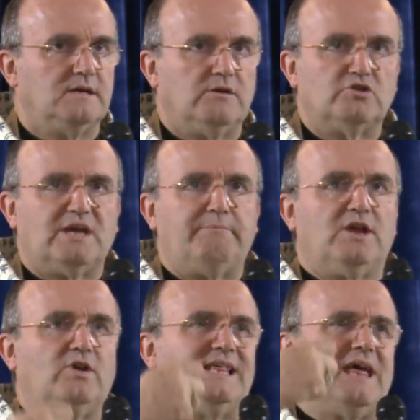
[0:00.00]
Nuestra
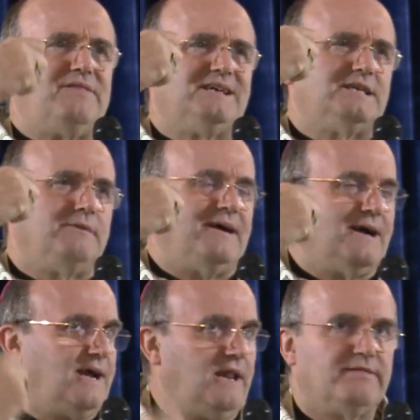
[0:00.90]
prioridad es
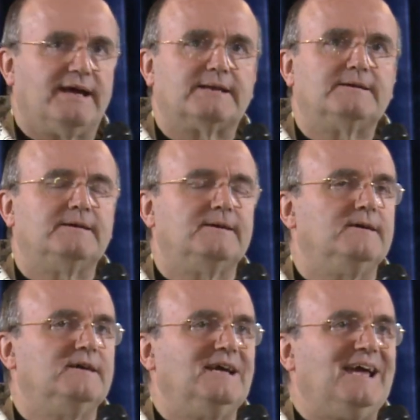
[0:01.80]
evangelizar.
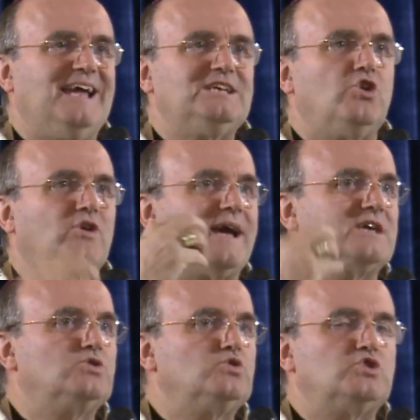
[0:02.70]
Es lo que
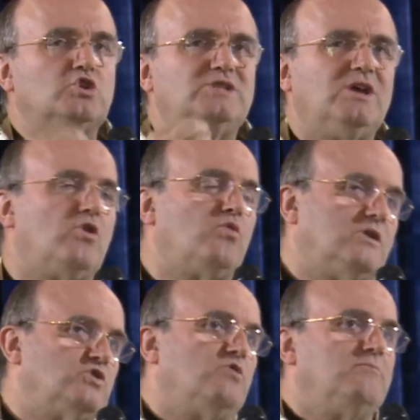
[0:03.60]
Jesús nos dijo
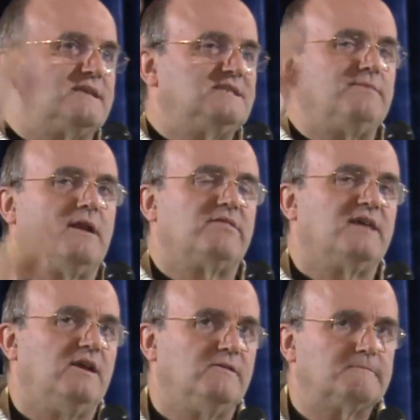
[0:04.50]
cuando marchaba al
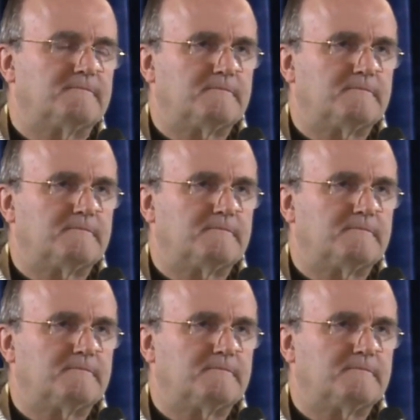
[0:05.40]
cielo.